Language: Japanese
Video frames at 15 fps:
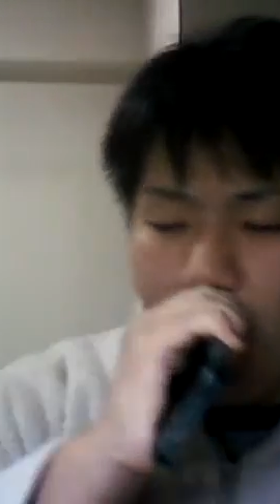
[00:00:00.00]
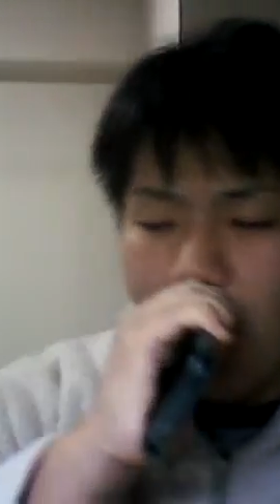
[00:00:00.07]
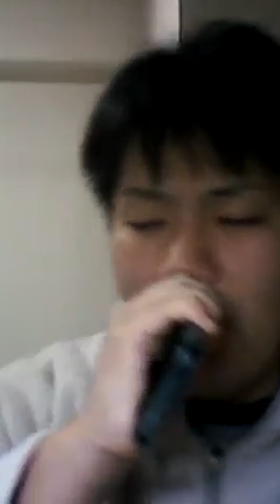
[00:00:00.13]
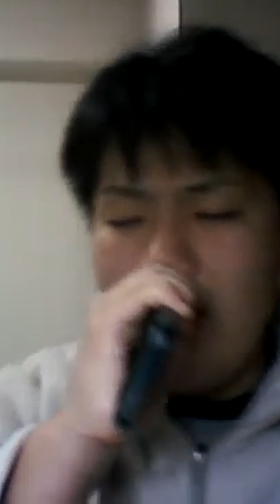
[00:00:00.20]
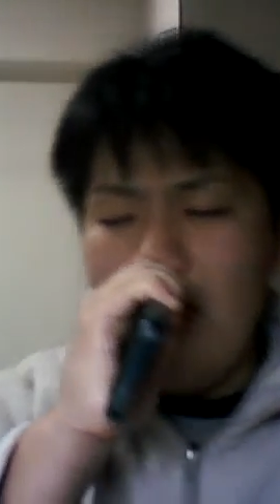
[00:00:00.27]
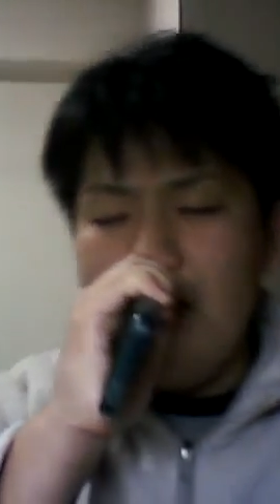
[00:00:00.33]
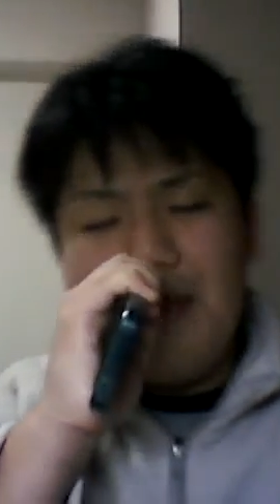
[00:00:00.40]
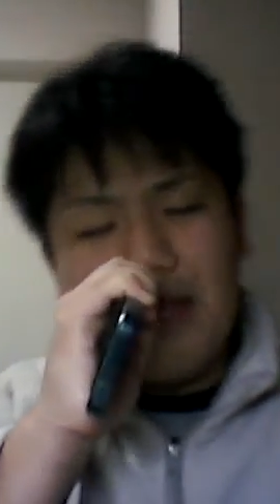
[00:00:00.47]

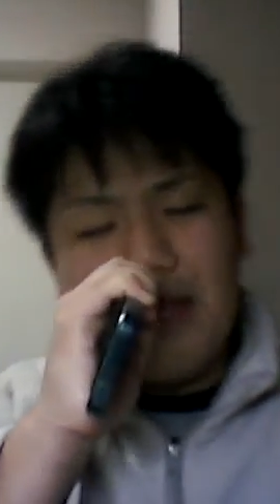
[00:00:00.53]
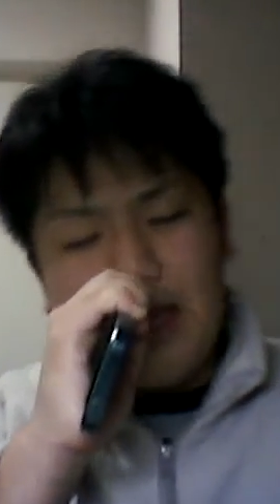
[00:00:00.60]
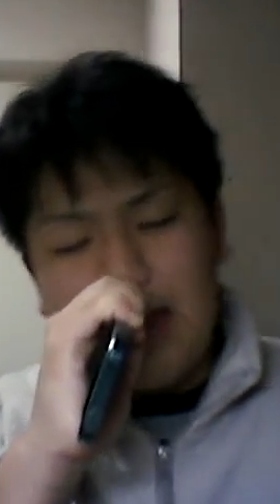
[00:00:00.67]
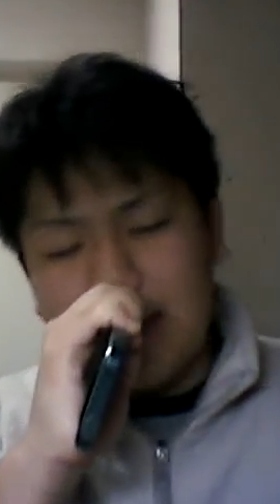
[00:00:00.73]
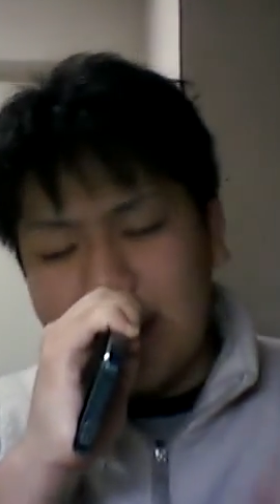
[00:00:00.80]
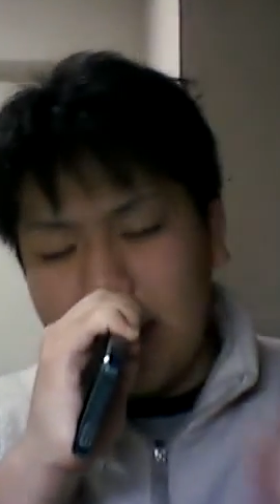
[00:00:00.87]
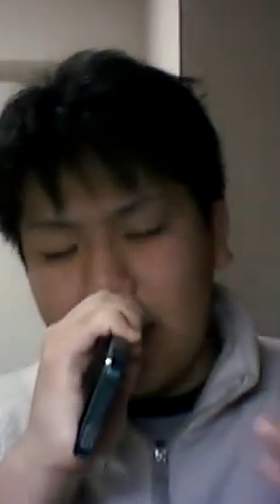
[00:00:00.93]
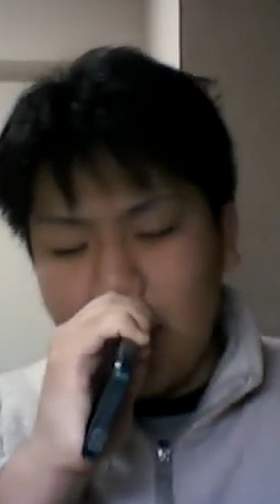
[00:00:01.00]
俺はまだ
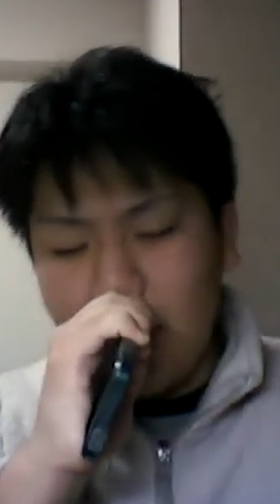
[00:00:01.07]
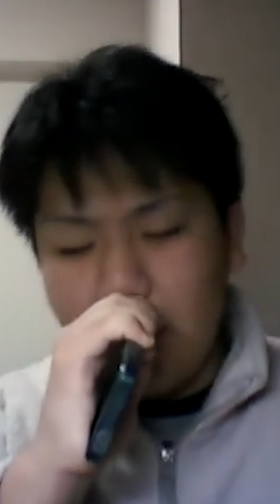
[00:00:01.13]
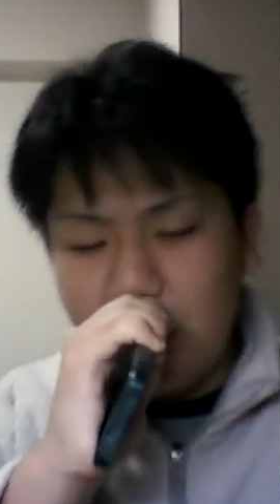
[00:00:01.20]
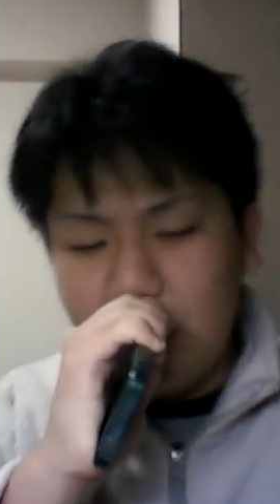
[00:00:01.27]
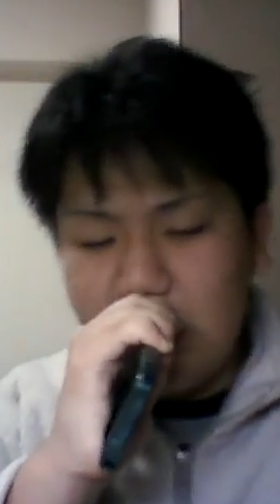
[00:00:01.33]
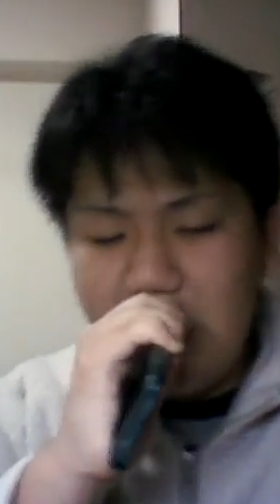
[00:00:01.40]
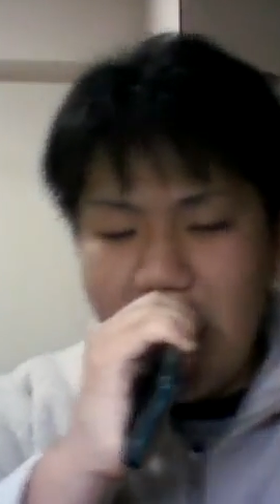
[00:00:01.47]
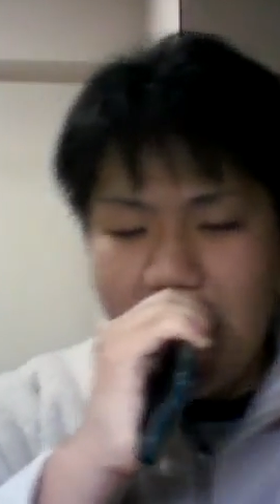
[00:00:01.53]
痩せるこの
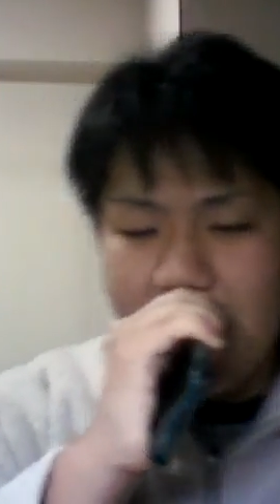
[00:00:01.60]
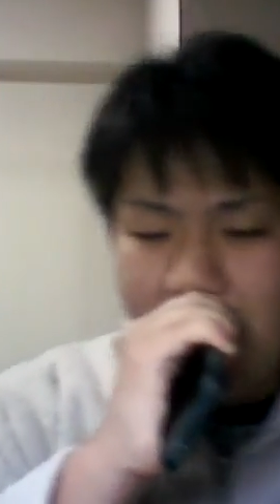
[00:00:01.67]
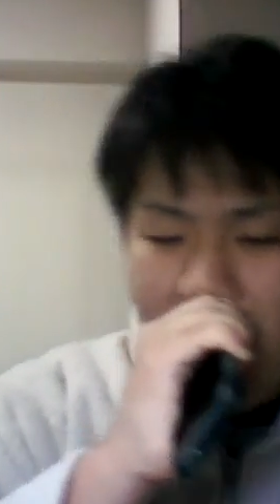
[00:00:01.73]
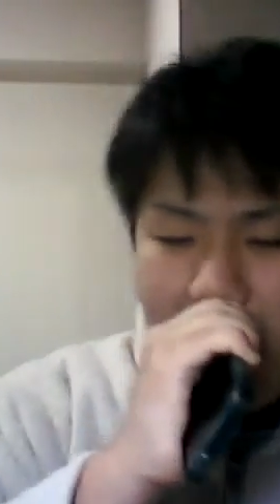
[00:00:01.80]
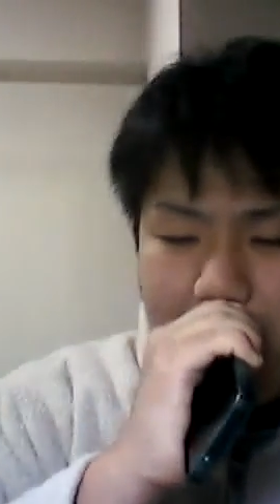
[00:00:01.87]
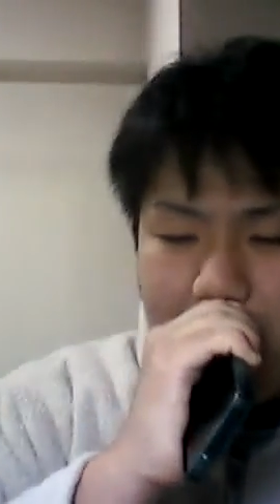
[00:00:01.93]
時間だ。